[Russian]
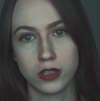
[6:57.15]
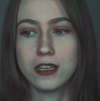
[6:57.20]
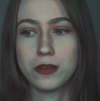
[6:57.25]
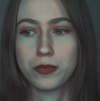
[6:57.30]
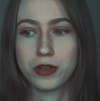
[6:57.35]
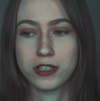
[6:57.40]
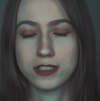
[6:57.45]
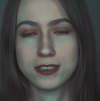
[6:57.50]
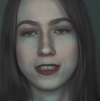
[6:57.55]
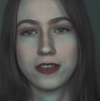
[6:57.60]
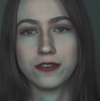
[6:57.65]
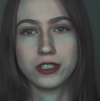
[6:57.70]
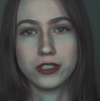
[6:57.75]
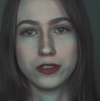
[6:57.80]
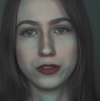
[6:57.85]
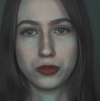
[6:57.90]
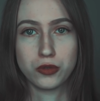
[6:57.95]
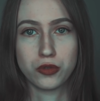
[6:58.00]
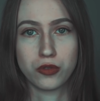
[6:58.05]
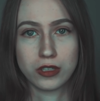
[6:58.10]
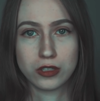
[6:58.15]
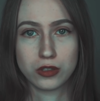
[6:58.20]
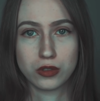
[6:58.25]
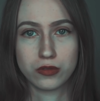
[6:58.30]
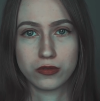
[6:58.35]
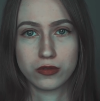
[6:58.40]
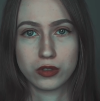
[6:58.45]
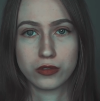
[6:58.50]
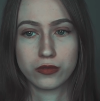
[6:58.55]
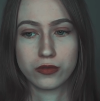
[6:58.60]
И представьте
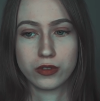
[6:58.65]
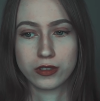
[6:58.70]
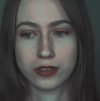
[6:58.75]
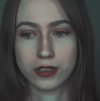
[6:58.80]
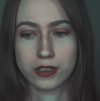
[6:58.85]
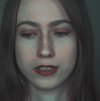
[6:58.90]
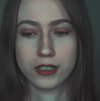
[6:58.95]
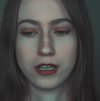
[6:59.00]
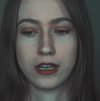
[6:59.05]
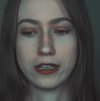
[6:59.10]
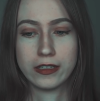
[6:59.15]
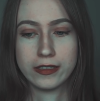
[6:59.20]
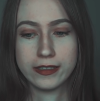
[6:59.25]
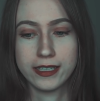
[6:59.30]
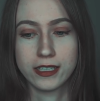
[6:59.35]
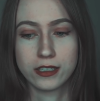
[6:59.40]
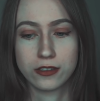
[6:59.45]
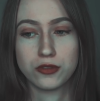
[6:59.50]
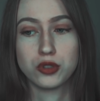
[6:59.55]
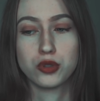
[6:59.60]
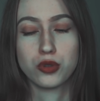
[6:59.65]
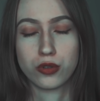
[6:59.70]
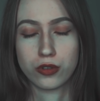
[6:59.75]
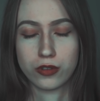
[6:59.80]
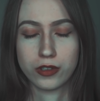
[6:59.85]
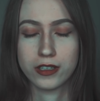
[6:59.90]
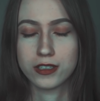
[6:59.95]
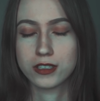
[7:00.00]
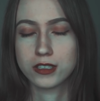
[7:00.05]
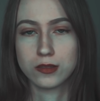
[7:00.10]
ситуацию, вот вы сказали, нет, все,
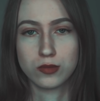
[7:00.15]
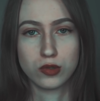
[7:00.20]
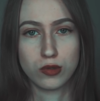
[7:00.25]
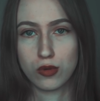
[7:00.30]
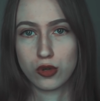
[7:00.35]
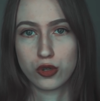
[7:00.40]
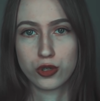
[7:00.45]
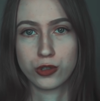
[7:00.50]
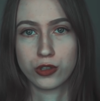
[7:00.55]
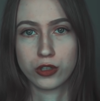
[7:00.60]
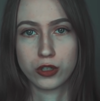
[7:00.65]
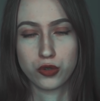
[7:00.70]
я с тобой больше не